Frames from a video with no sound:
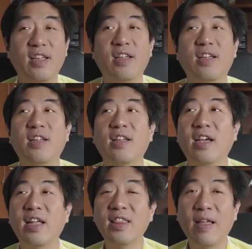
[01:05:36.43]
นะฮะ
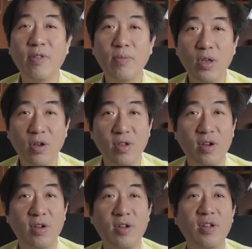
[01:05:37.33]
ขั้นต่ำต้องมีออย
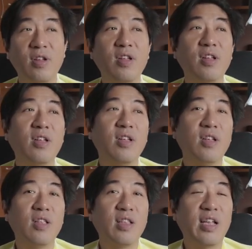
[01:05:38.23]

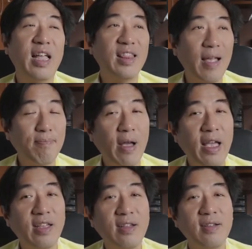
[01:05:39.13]
ขั้นถัดไป
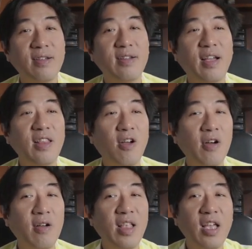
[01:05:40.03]
คือให้น้อ
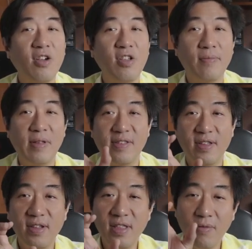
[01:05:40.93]
งเอาเลขออยไป
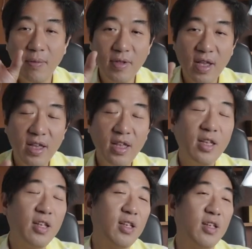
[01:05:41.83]
เซิร์ชในเว็บไซต์
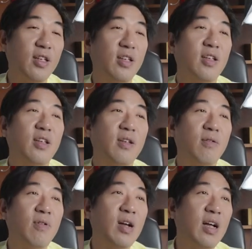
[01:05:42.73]

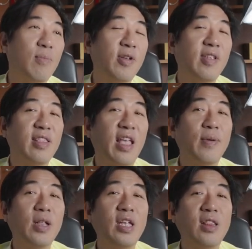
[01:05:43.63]
ว่าบริษัทไหน
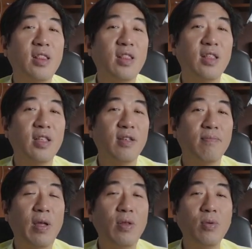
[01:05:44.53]
ผลิต
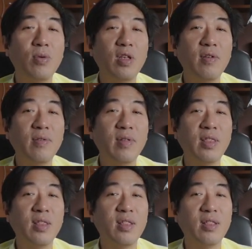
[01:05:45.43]
ไปดูดิว่ามัน
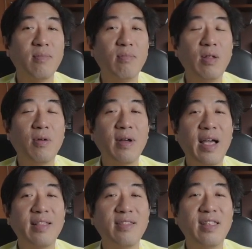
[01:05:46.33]
มีโรง
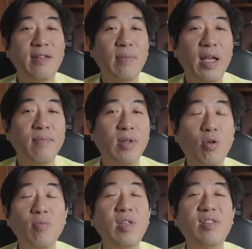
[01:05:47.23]
งานจริงไหมมัน
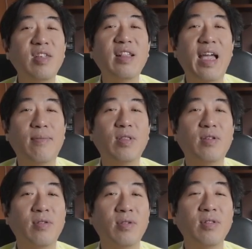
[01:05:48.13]
คงมีจริงแหละมัน
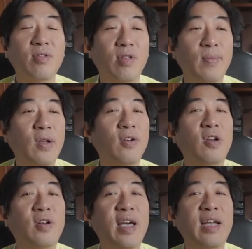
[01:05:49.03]
ถึงลงทะเบียนออ
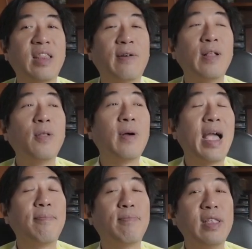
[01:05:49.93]
ยได้แต่ว่าโรง
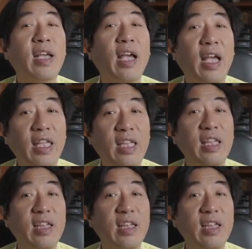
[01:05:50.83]
งานเป็นยังไง